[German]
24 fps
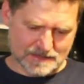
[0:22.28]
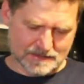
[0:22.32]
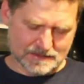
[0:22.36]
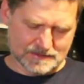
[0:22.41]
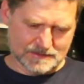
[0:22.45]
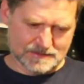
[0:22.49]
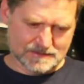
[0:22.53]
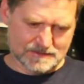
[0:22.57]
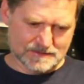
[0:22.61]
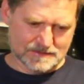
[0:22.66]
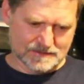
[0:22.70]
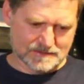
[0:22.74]

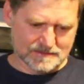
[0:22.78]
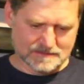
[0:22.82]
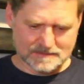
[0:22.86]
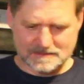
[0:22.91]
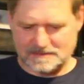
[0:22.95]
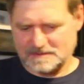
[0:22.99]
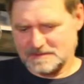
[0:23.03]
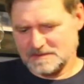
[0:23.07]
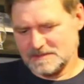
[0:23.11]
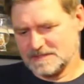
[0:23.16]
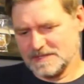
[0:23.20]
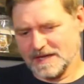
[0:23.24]

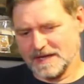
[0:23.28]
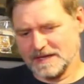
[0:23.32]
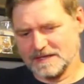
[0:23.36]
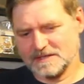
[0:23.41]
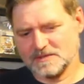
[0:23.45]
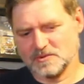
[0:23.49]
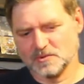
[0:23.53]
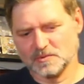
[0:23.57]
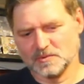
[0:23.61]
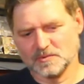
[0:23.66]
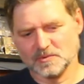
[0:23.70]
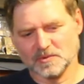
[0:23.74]
Das ist ja
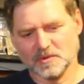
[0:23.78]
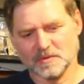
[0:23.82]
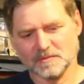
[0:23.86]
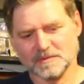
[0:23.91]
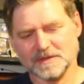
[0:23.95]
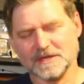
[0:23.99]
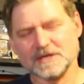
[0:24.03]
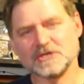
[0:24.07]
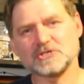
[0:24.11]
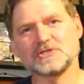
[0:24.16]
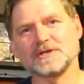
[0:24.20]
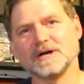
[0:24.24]
eigentlich genommen
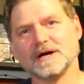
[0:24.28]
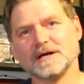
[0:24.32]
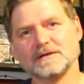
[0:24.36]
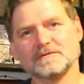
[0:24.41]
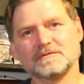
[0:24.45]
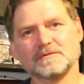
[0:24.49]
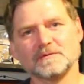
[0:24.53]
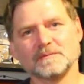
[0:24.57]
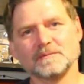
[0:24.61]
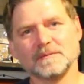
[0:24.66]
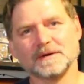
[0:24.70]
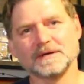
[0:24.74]
der
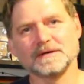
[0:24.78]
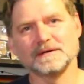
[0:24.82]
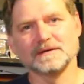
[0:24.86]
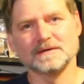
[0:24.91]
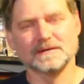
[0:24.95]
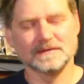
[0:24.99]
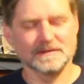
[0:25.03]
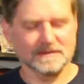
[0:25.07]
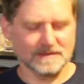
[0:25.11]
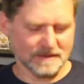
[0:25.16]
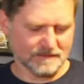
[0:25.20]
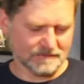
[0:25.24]
Start für
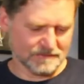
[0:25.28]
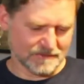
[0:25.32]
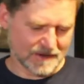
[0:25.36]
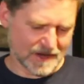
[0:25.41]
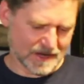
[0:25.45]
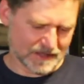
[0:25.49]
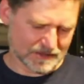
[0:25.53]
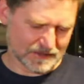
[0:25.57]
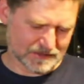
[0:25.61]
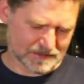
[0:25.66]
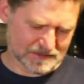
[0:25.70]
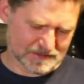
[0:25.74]
meine
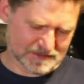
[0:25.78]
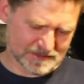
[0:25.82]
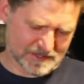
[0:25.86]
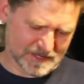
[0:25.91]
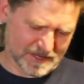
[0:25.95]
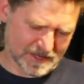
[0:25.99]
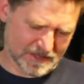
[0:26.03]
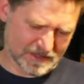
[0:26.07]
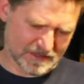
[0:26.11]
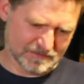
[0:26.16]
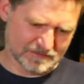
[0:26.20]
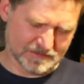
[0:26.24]

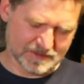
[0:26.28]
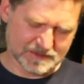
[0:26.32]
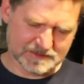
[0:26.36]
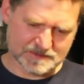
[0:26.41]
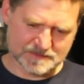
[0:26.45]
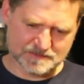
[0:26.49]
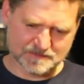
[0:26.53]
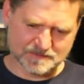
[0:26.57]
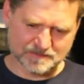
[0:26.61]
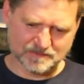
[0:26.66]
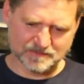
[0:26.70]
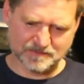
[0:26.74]
Glenfarclas-Serie
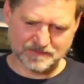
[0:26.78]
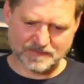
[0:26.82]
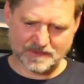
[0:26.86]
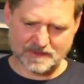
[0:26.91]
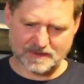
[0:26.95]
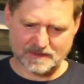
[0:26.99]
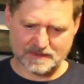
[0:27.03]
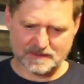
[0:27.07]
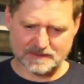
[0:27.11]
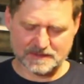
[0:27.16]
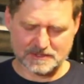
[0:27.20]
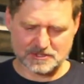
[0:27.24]
gewesen,
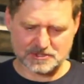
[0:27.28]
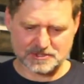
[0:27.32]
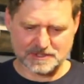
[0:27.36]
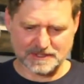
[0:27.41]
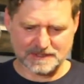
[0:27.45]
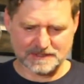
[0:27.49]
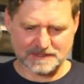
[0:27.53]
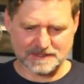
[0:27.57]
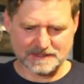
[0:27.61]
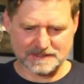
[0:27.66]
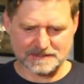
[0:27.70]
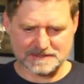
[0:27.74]
äh, der
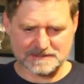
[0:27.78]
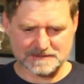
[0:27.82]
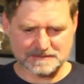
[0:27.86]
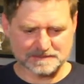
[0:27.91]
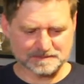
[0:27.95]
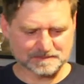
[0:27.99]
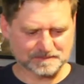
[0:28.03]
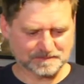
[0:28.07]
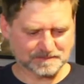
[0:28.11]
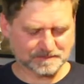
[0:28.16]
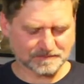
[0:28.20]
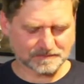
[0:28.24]
Standards.
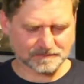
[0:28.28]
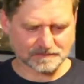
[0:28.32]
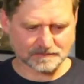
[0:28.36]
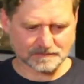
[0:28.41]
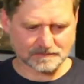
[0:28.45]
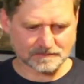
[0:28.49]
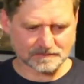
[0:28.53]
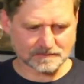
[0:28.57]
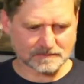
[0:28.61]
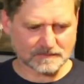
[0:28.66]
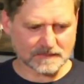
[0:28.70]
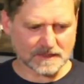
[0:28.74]

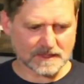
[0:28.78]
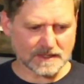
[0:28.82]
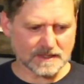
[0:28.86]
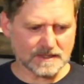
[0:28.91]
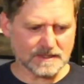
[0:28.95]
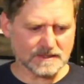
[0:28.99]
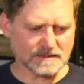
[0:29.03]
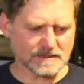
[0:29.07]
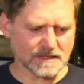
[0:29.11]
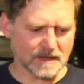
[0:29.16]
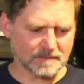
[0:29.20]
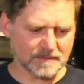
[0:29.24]

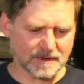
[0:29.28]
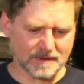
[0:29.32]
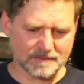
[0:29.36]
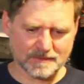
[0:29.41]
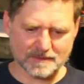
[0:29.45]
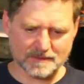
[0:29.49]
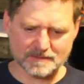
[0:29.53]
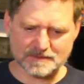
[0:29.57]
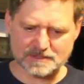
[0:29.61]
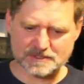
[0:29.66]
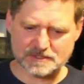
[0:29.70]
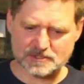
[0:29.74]
Ich habe
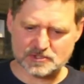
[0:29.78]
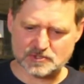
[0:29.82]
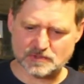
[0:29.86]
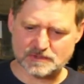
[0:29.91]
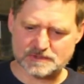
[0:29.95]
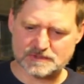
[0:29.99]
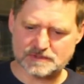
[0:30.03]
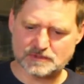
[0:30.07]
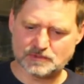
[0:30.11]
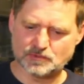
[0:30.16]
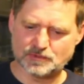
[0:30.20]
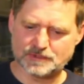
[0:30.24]
aber mich
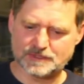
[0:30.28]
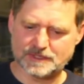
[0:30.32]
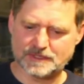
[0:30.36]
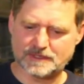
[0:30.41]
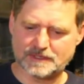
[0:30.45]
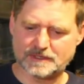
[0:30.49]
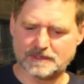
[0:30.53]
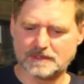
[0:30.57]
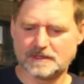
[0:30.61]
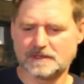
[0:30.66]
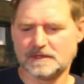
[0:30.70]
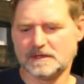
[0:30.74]
entschlossen, nur
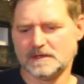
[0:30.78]
den